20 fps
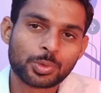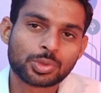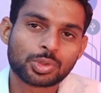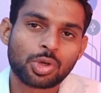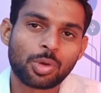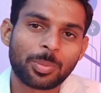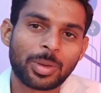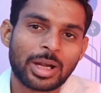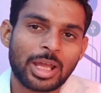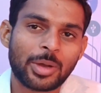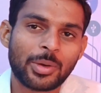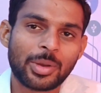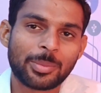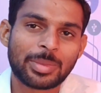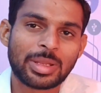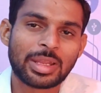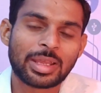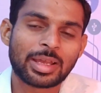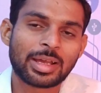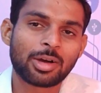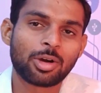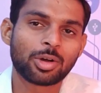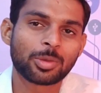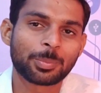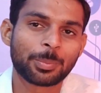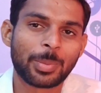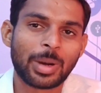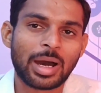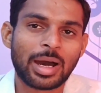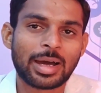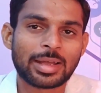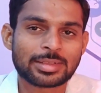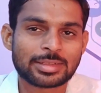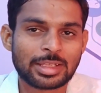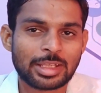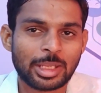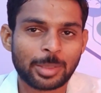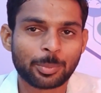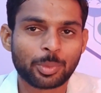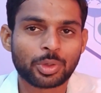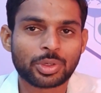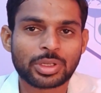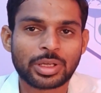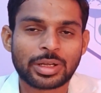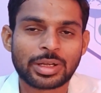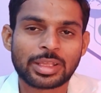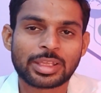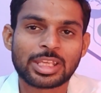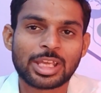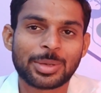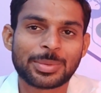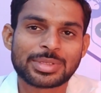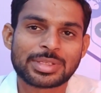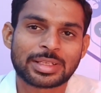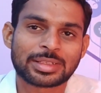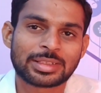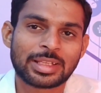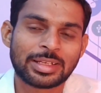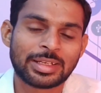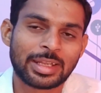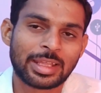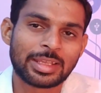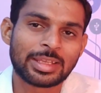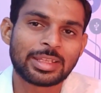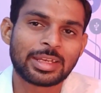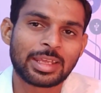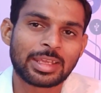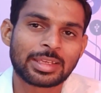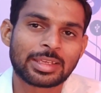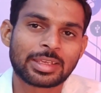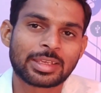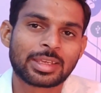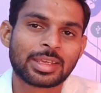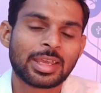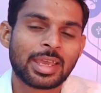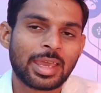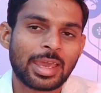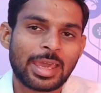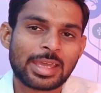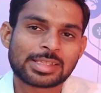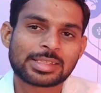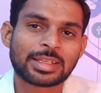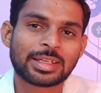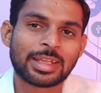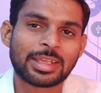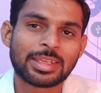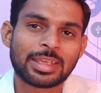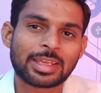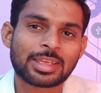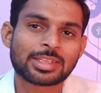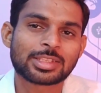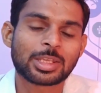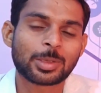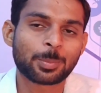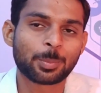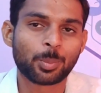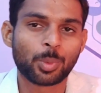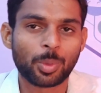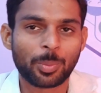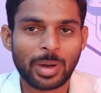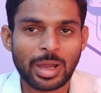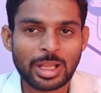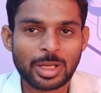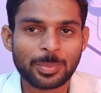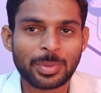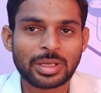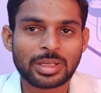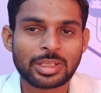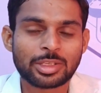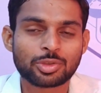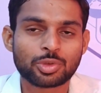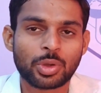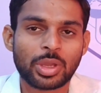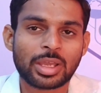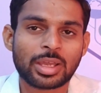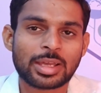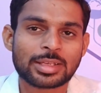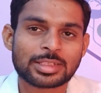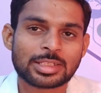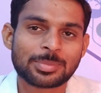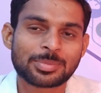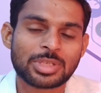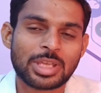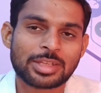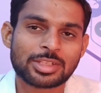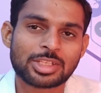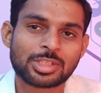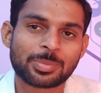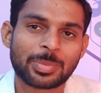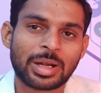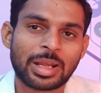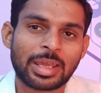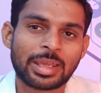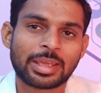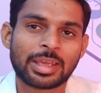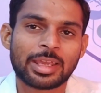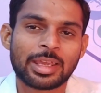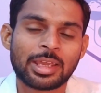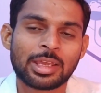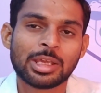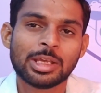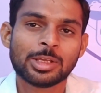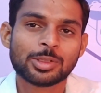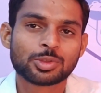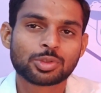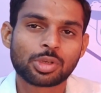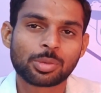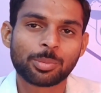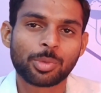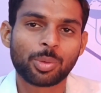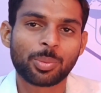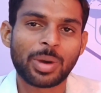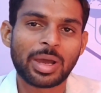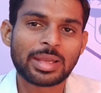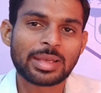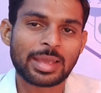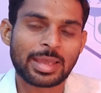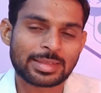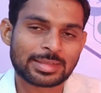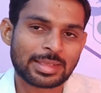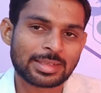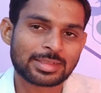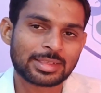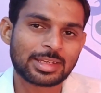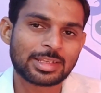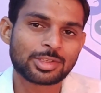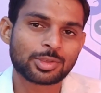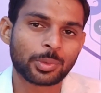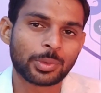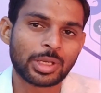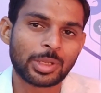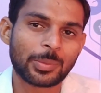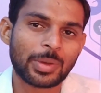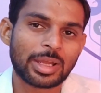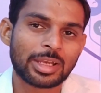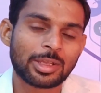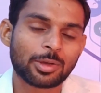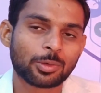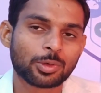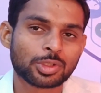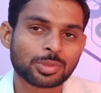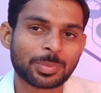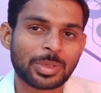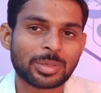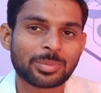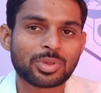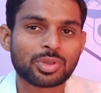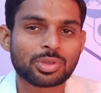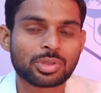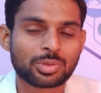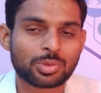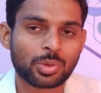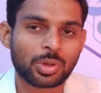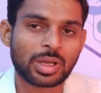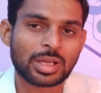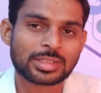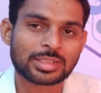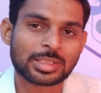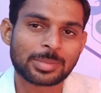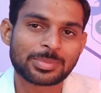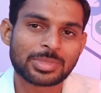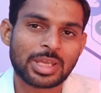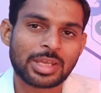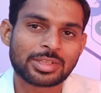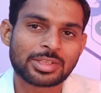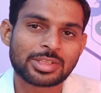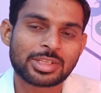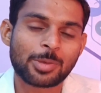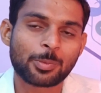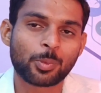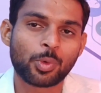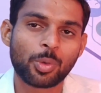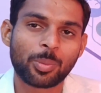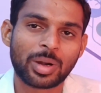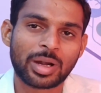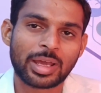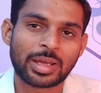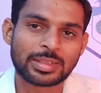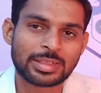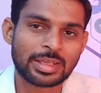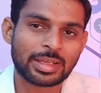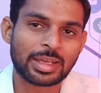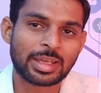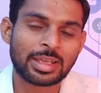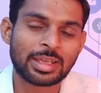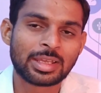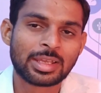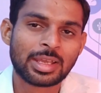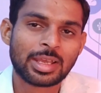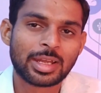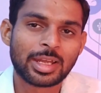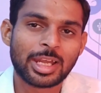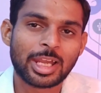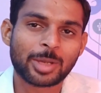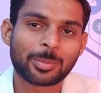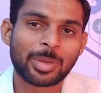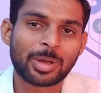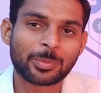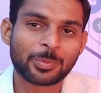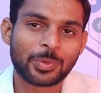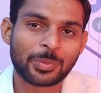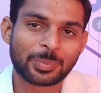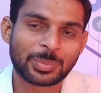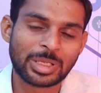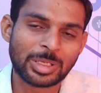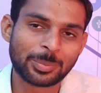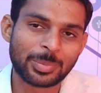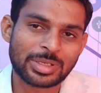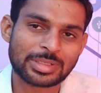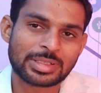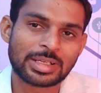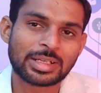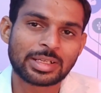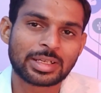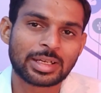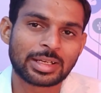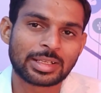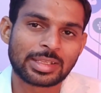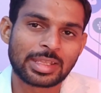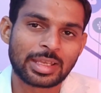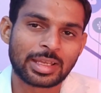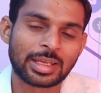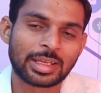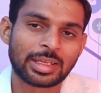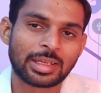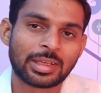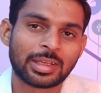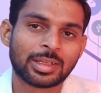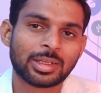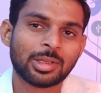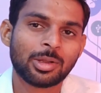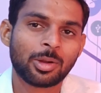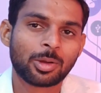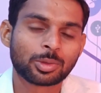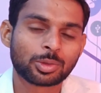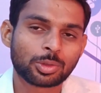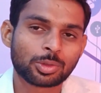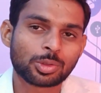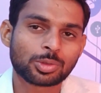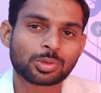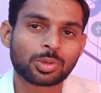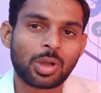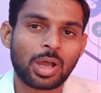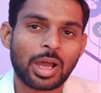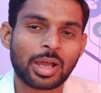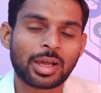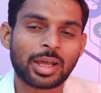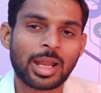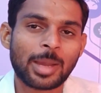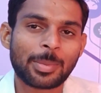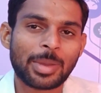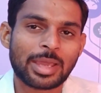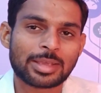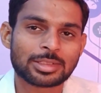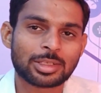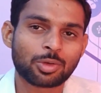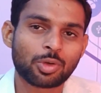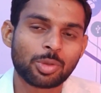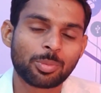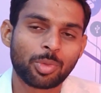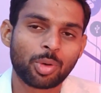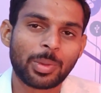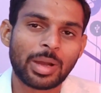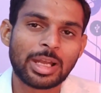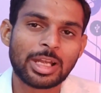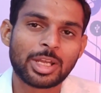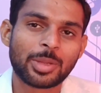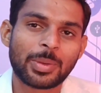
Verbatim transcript: उसको बढ़ावा मिलेगा और बाहर से इंपोर्ट करने की आवश्यकता नहीं रहेगी ऐसा नहीं है कि सिर्फ मोबाइल पर ही जो है कस्टम चार्जेस बढ़ाए गए हैं जो मोबाइल एसेसरीज होने वाली उस पर भी जो कस्टम चार्जेस है वो बढ़ा दिए गए हैं लगभग फिफ्टीन परसेंट कर दिए गए हैं तो दोस्तों अगर आप ऐसा कोई मोबाइल